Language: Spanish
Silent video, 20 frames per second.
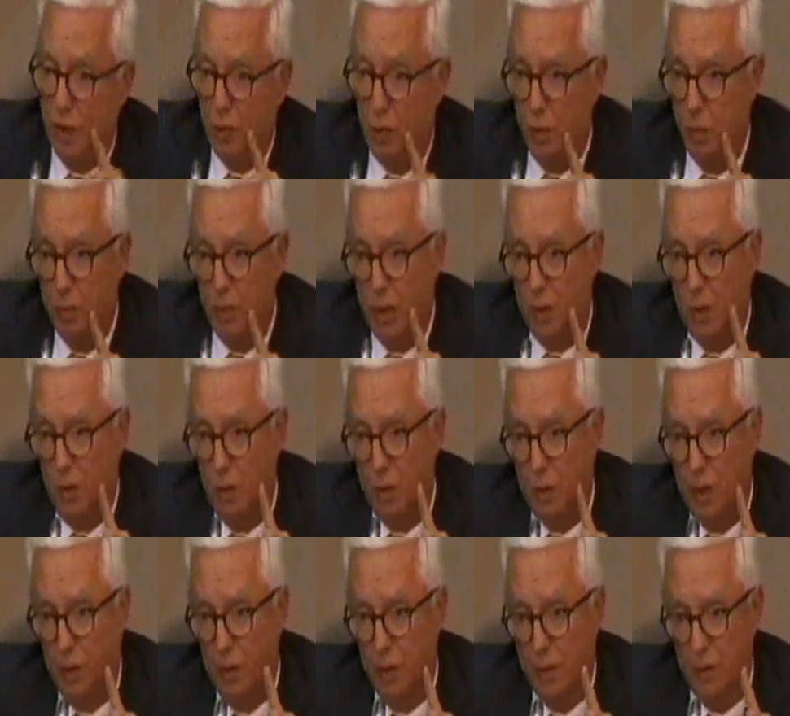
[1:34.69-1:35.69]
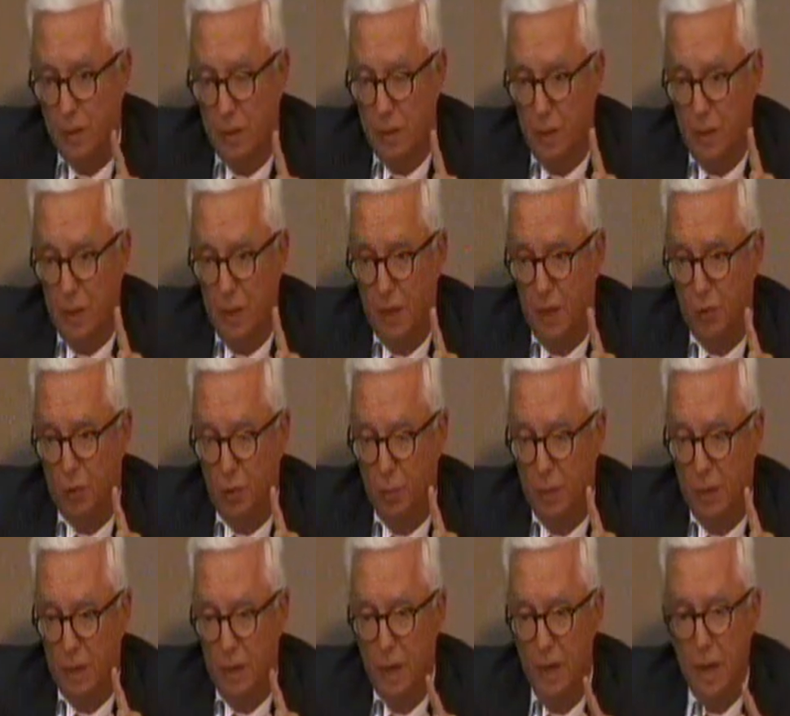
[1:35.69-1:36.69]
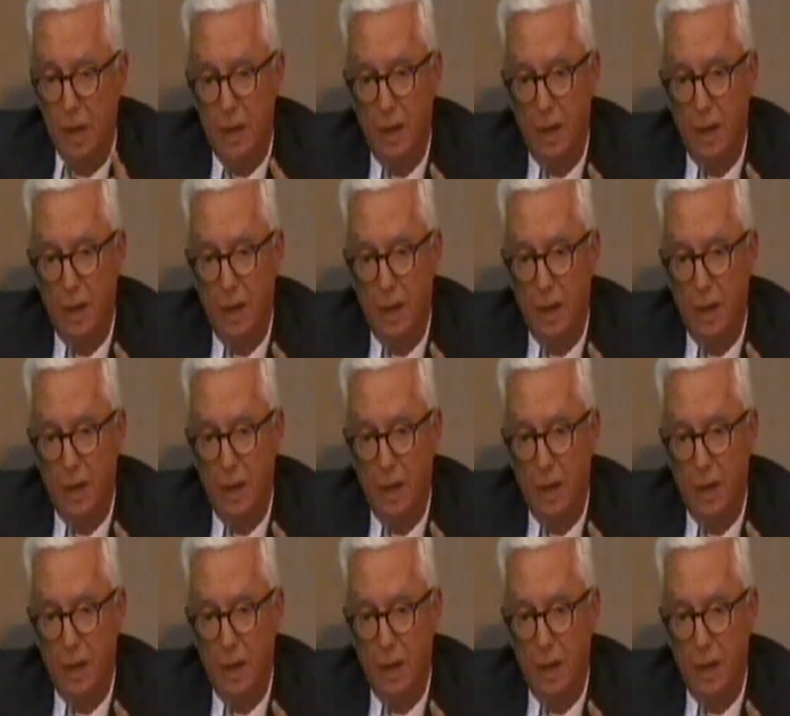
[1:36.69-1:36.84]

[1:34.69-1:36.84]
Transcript: asumieron los deberes que deberían asumir.